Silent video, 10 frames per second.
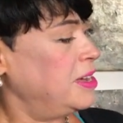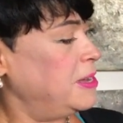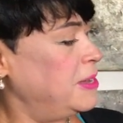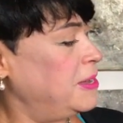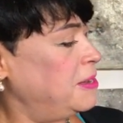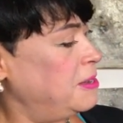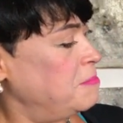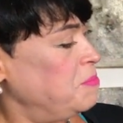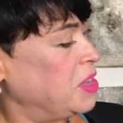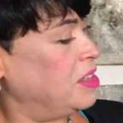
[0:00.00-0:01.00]
э,
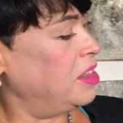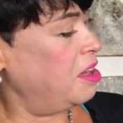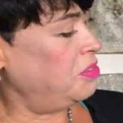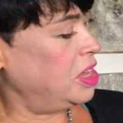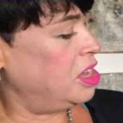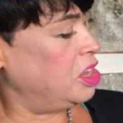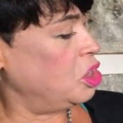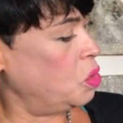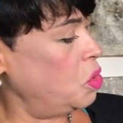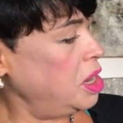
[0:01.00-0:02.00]
главных
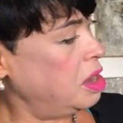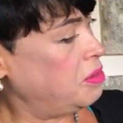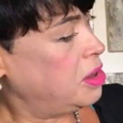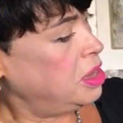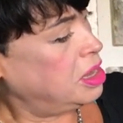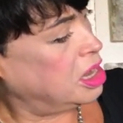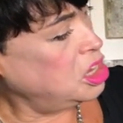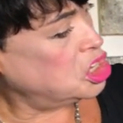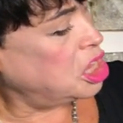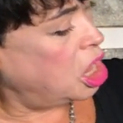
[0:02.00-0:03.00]
героях и, конечно,